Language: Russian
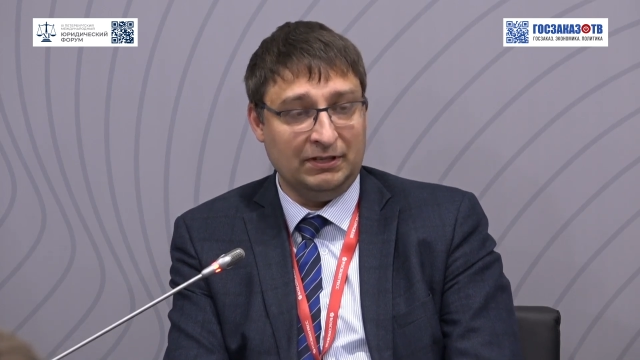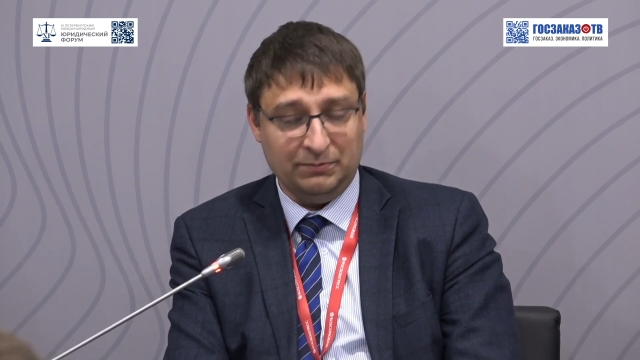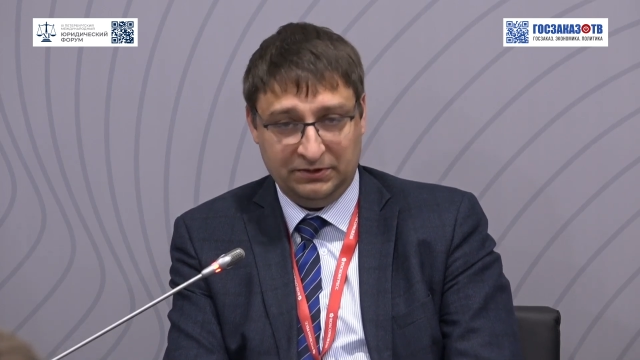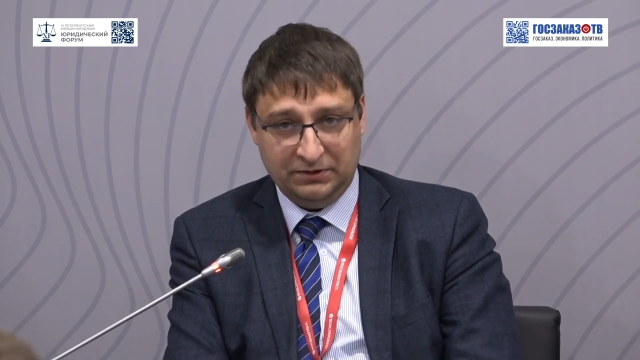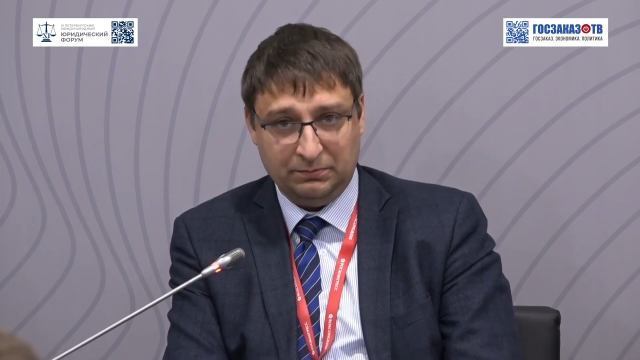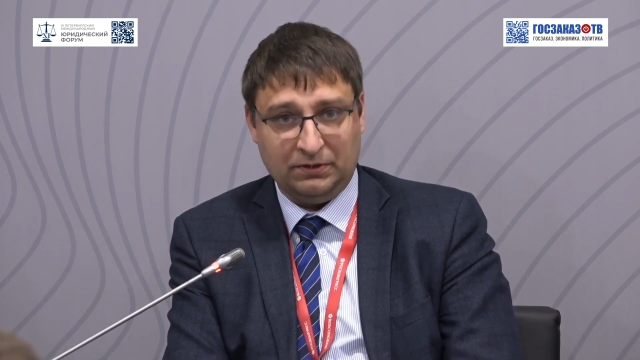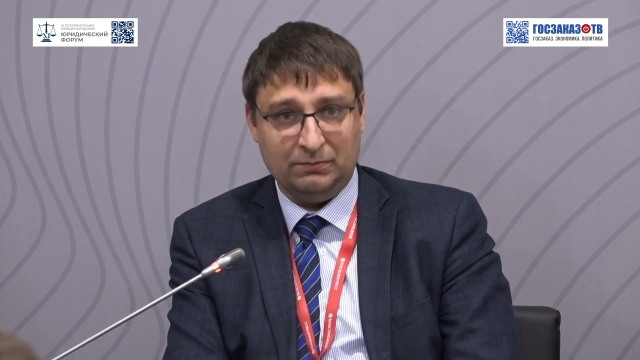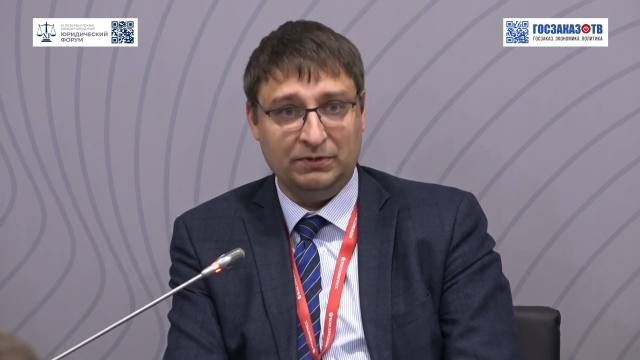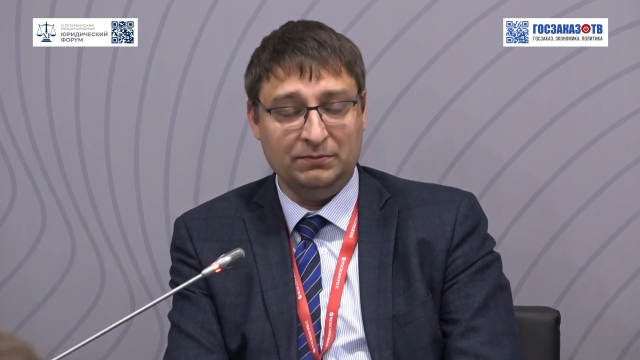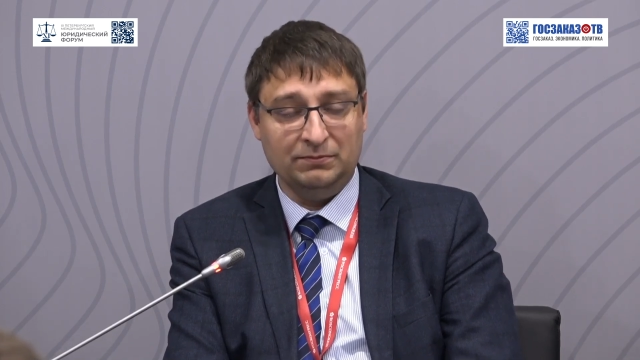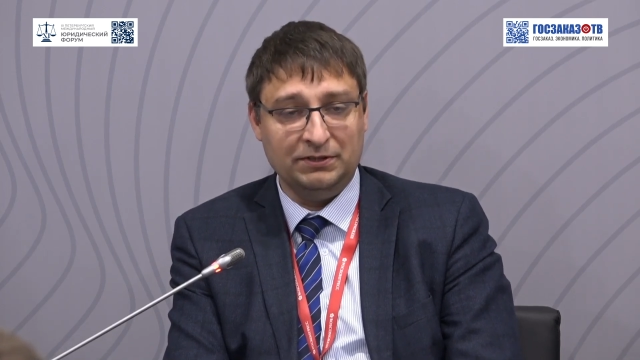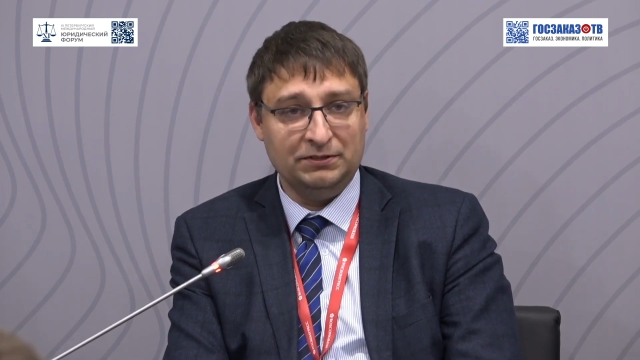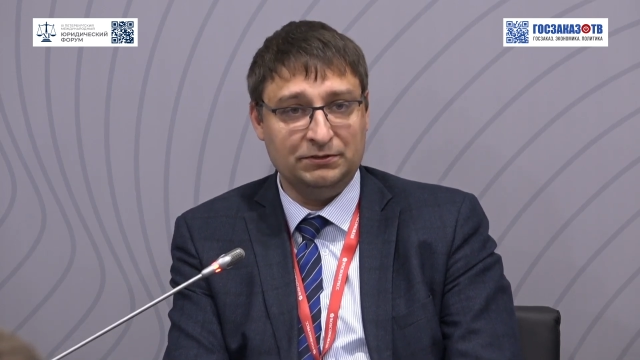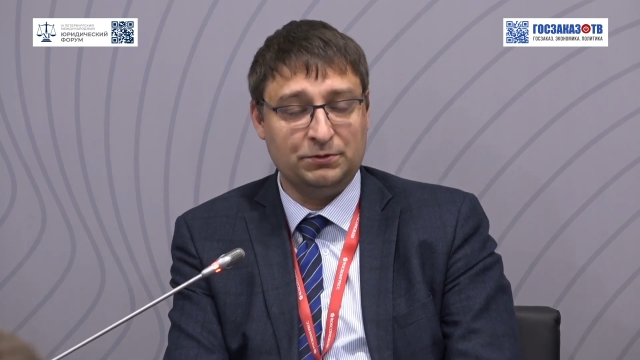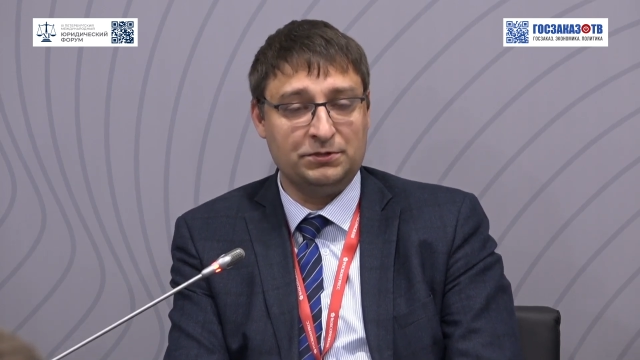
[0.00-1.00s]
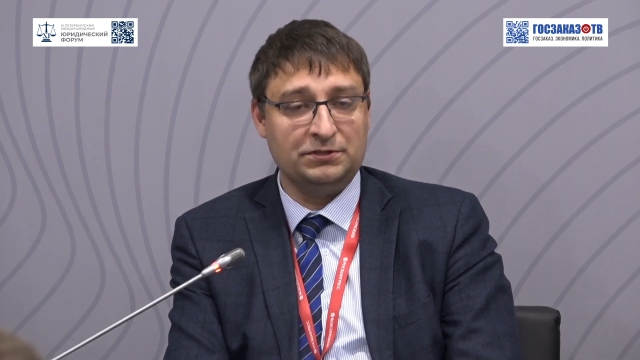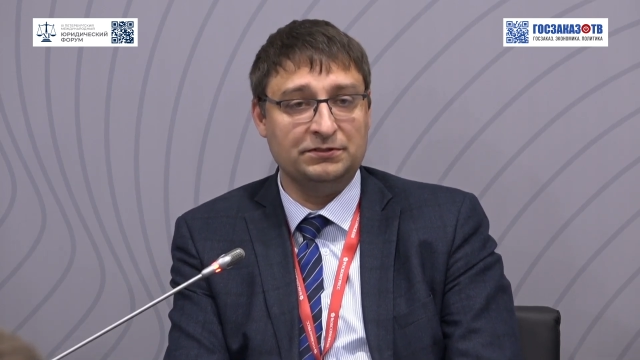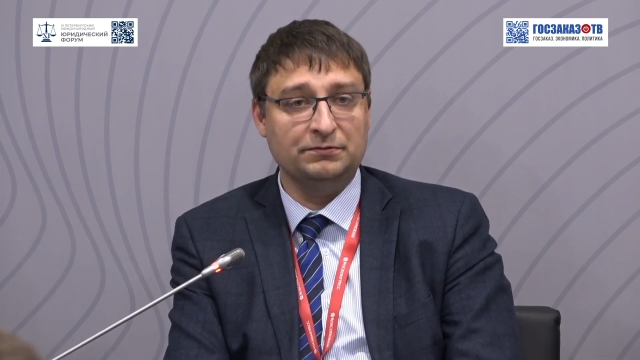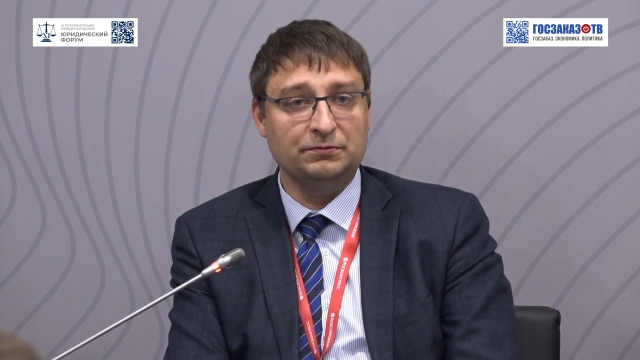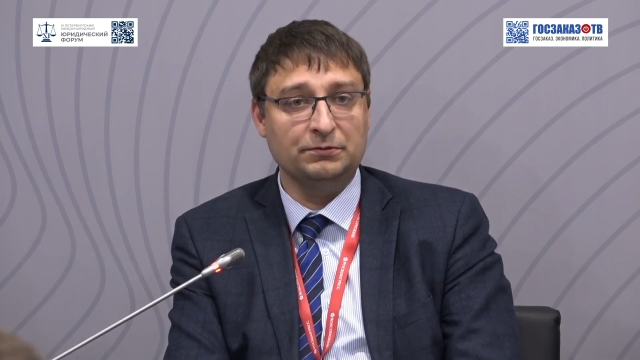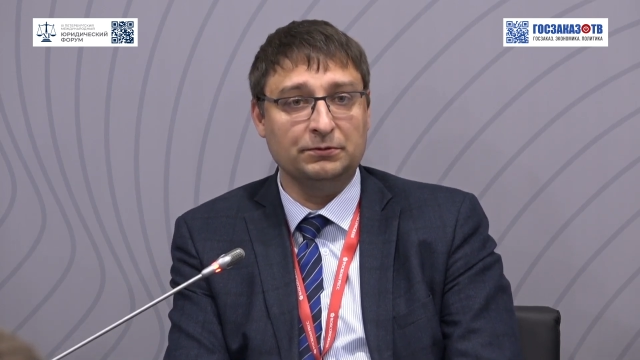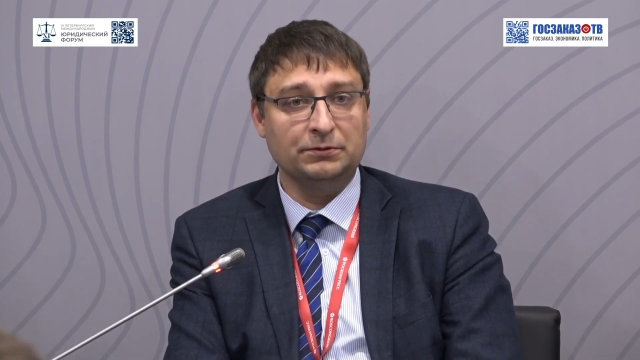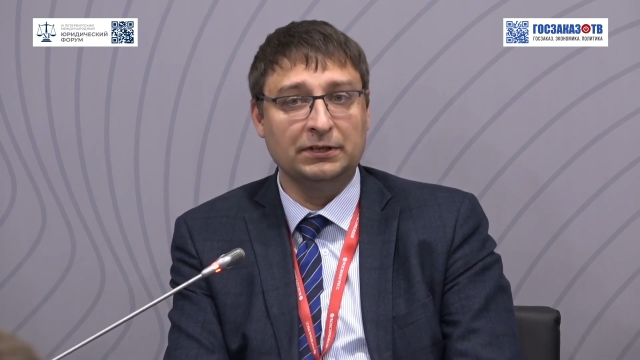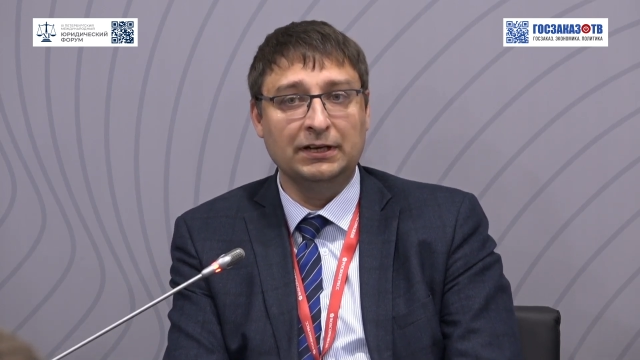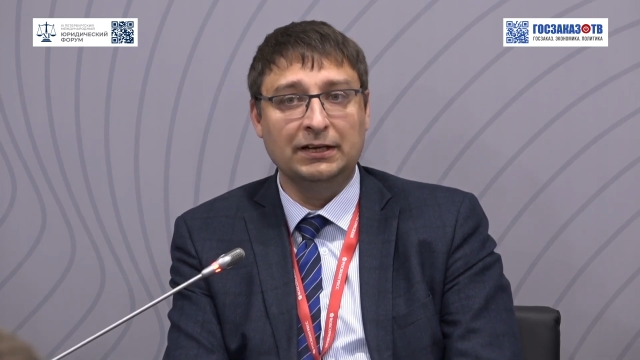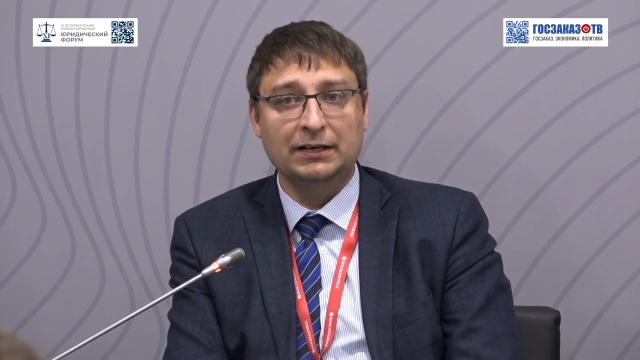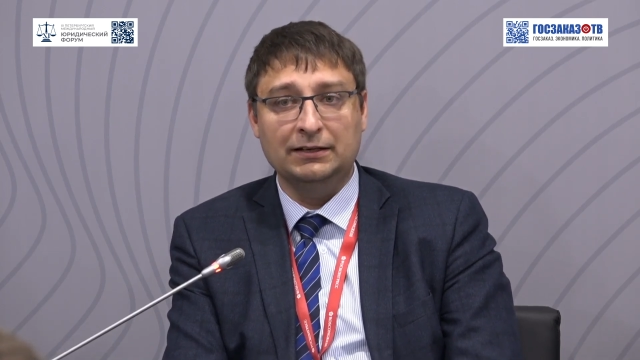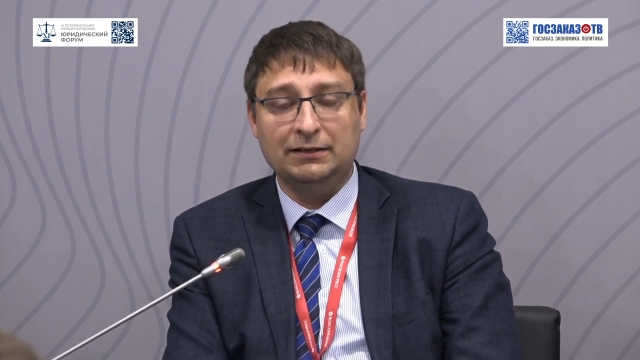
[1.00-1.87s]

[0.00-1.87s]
И там эти проблемы, они существуют.